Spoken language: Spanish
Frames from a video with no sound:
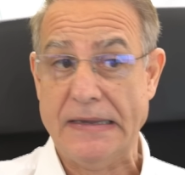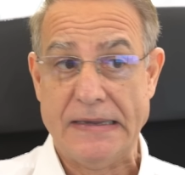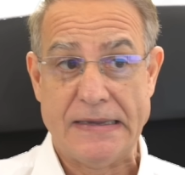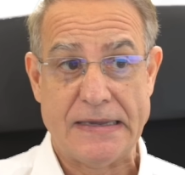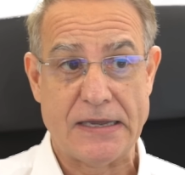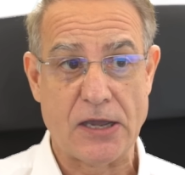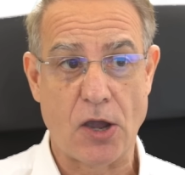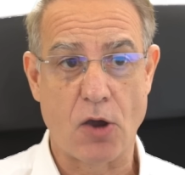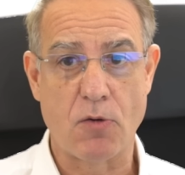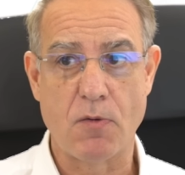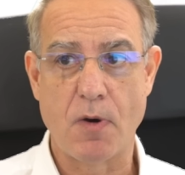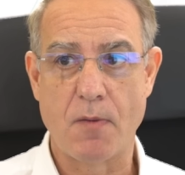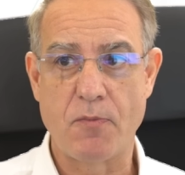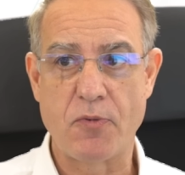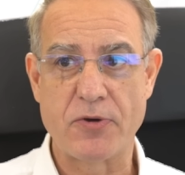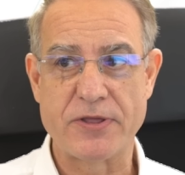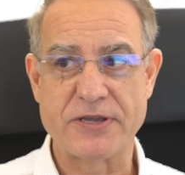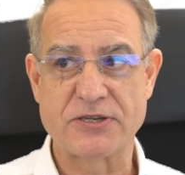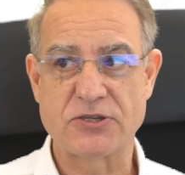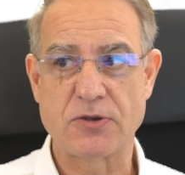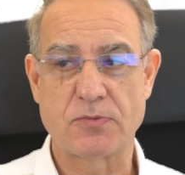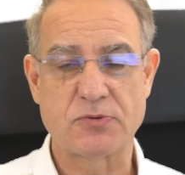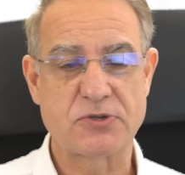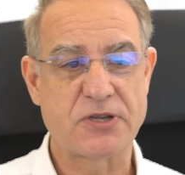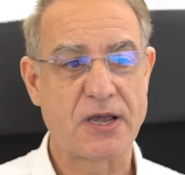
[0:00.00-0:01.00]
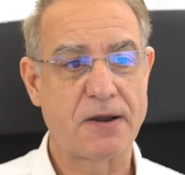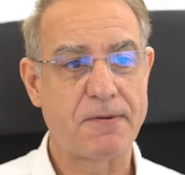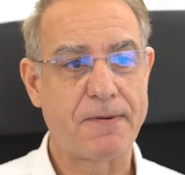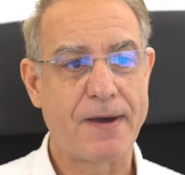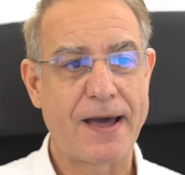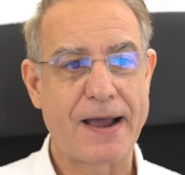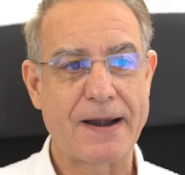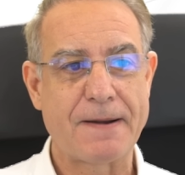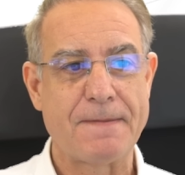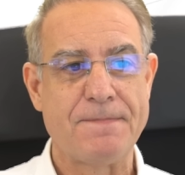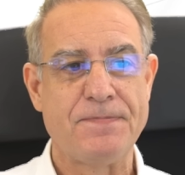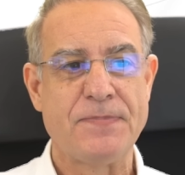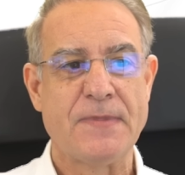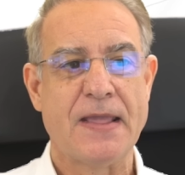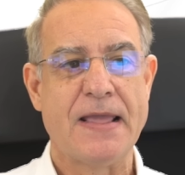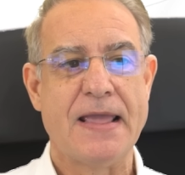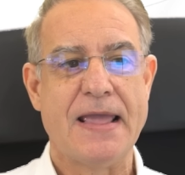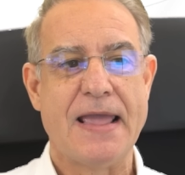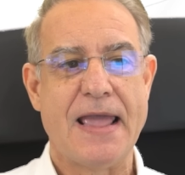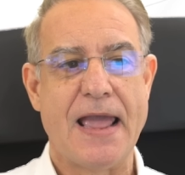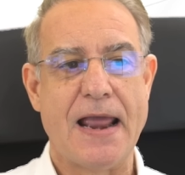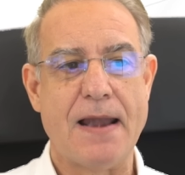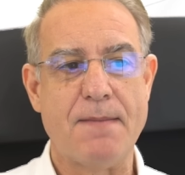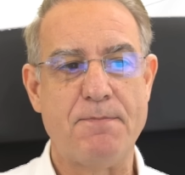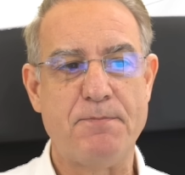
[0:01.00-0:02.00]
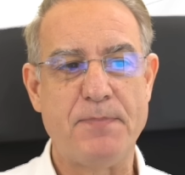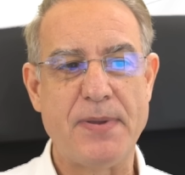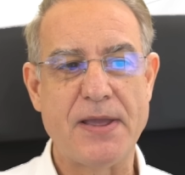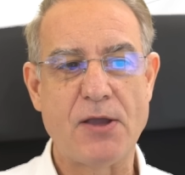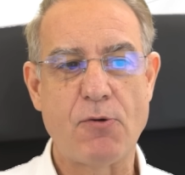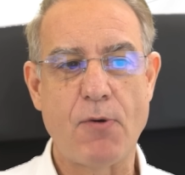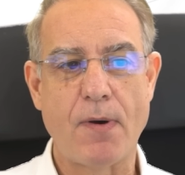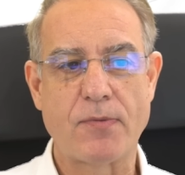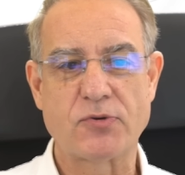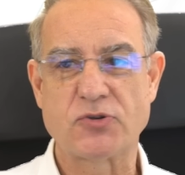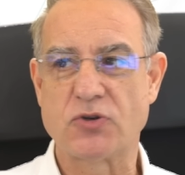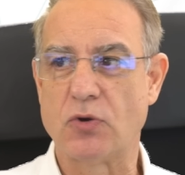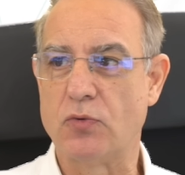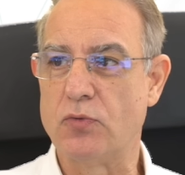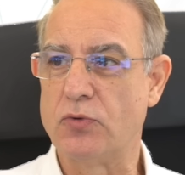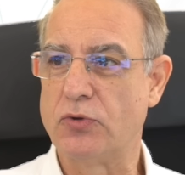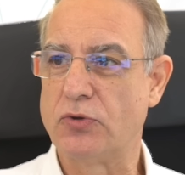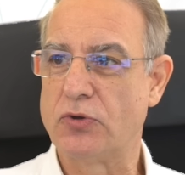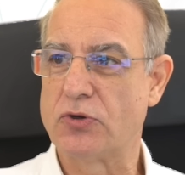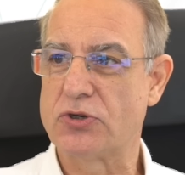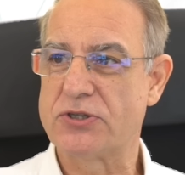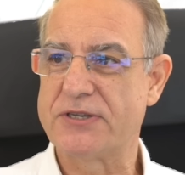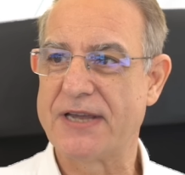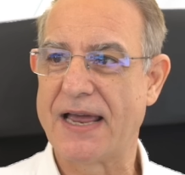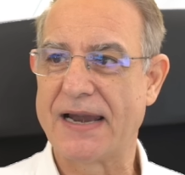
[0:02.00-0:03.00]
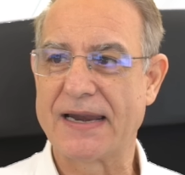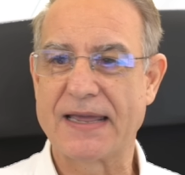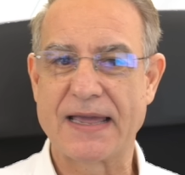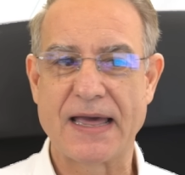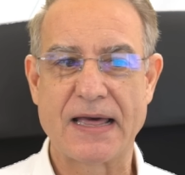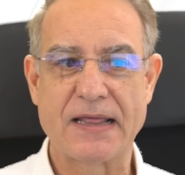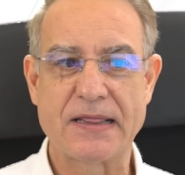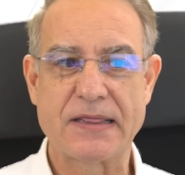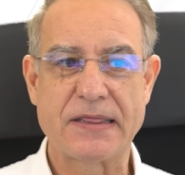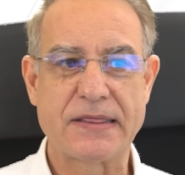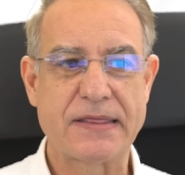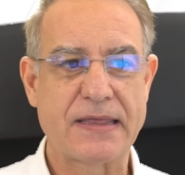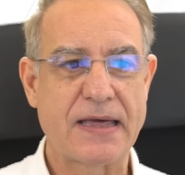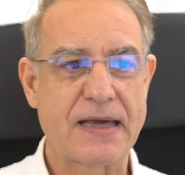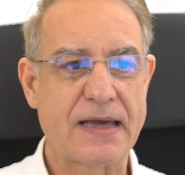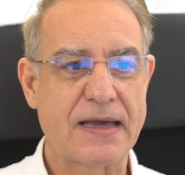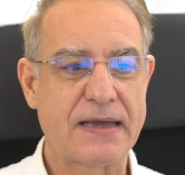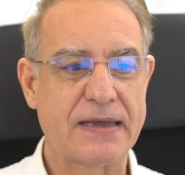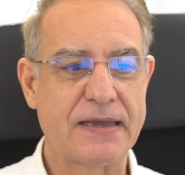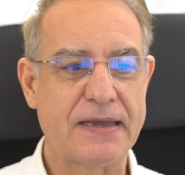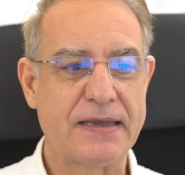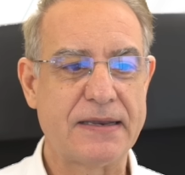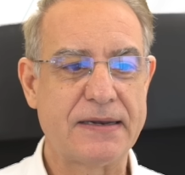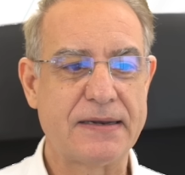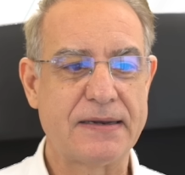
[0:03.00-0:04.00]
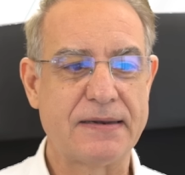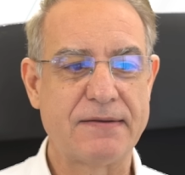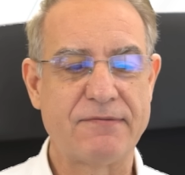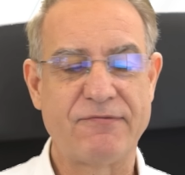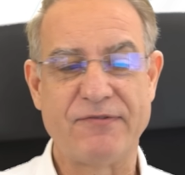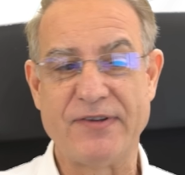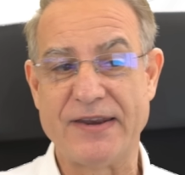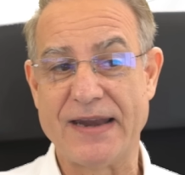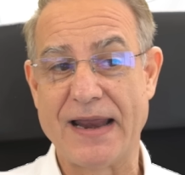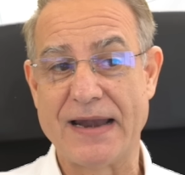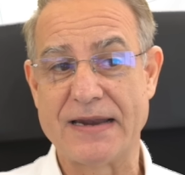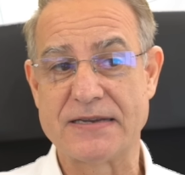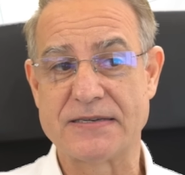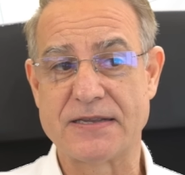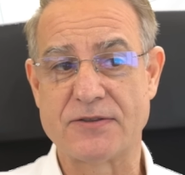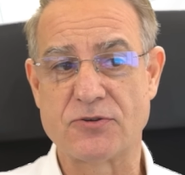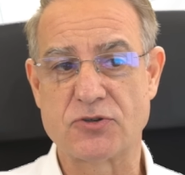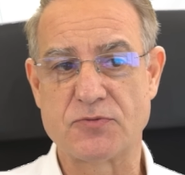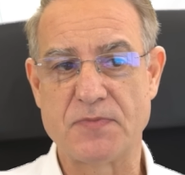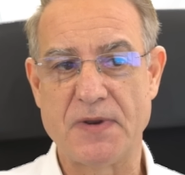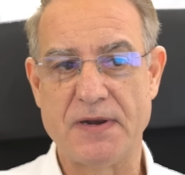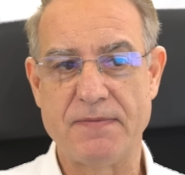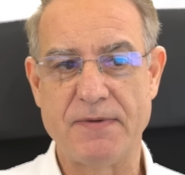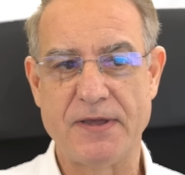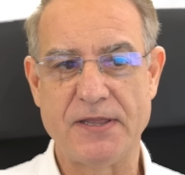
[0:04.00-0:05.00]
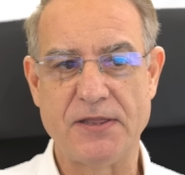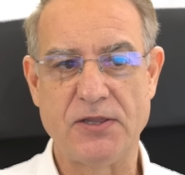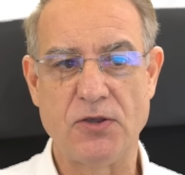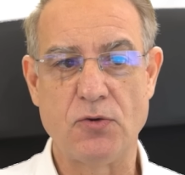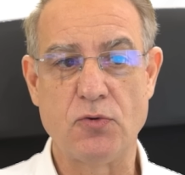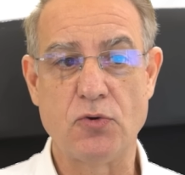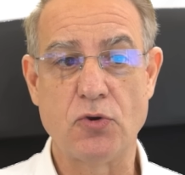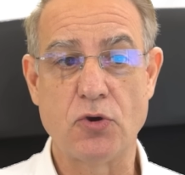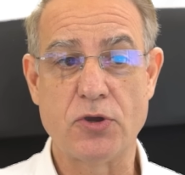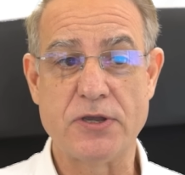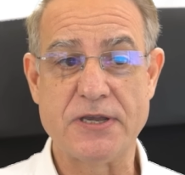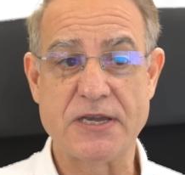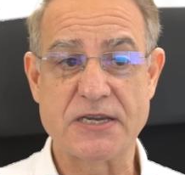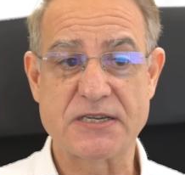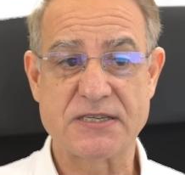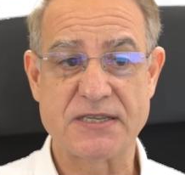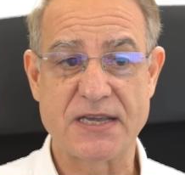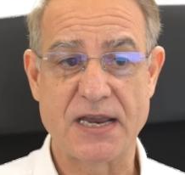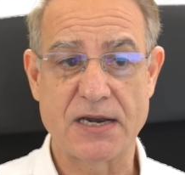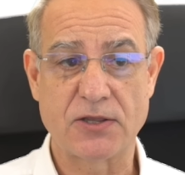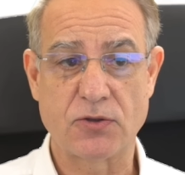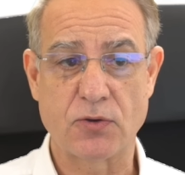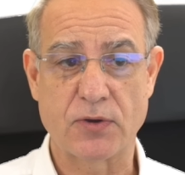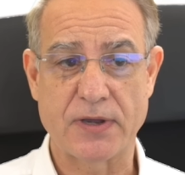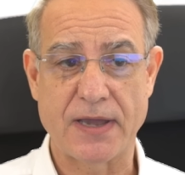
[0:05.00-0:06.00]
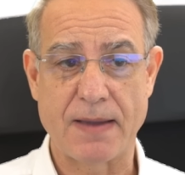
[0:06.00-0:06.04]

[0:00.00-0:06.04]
Y como puedes observar, el pico absoluto se alcanza en finales de 2021 y es cierto